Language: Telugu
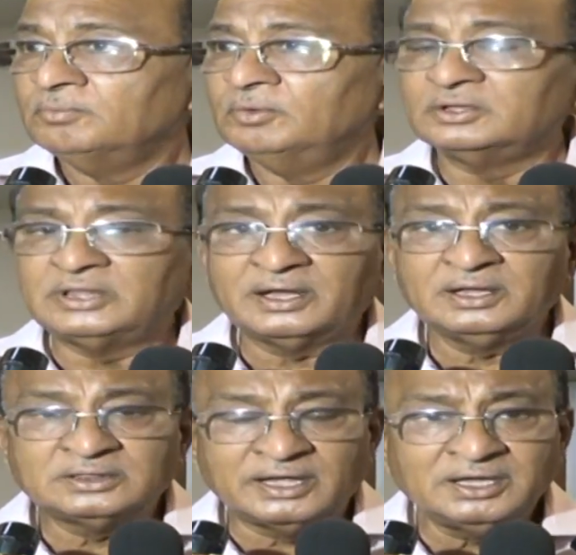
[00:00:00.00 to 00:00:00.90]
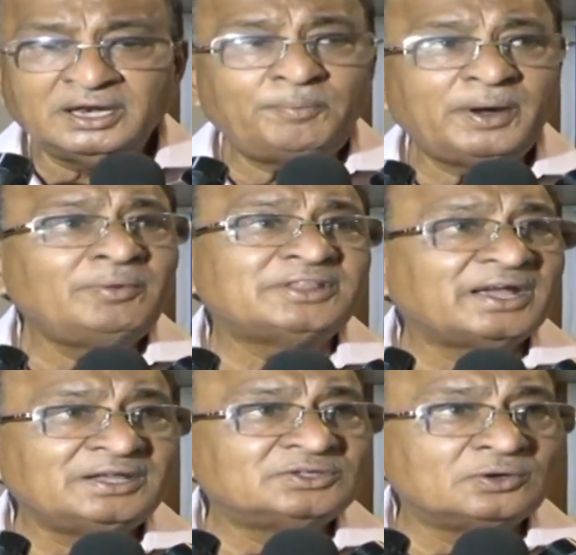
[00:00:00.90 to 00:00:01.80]
మీరు తగ్గి తగ్గినప్పుడేమో
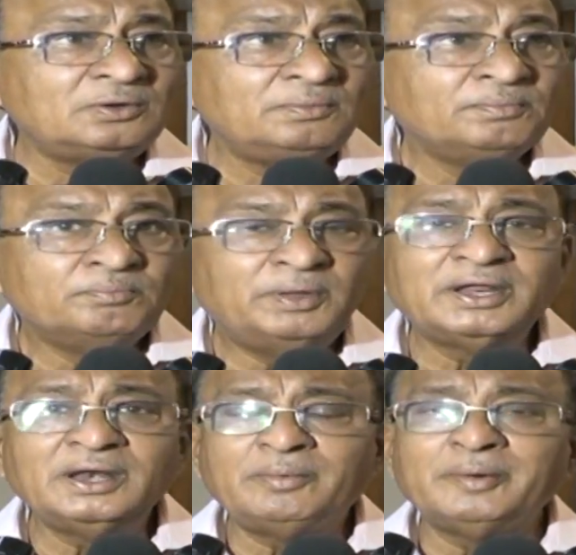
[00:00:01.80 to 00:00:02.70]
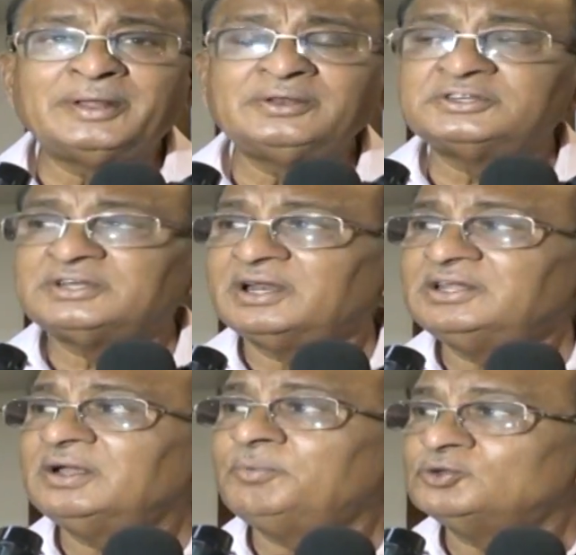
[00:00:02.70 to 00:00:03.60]
తగ్గించరు పెరిగినప్పుడు మాత్రం
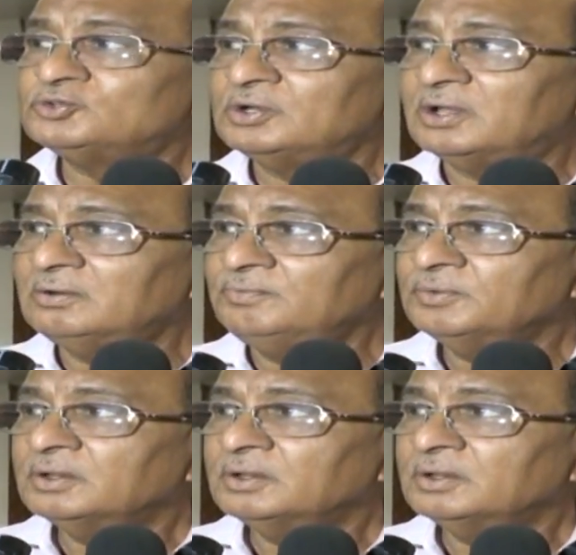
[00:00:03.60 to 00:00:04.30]
ఇష్టారాజ్యంగా పెంచుతున్నారు